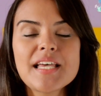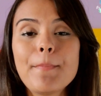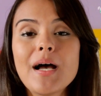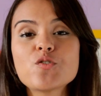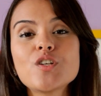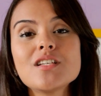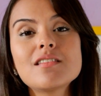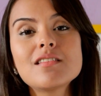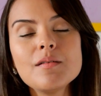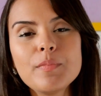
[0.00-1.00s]
sapatos que
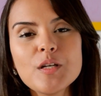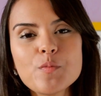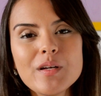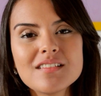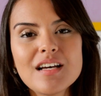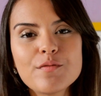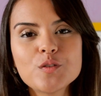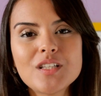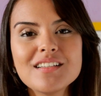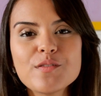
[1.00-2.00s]
simplesmente dá
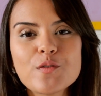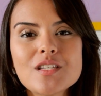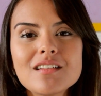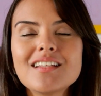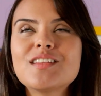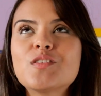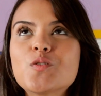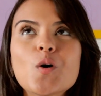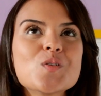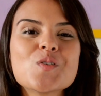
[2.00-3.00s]
vontade de você ter
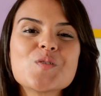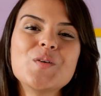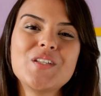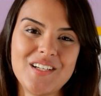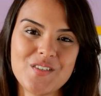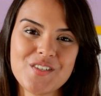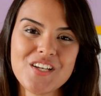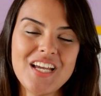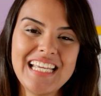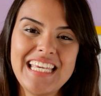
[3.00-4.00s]
todos os modelos,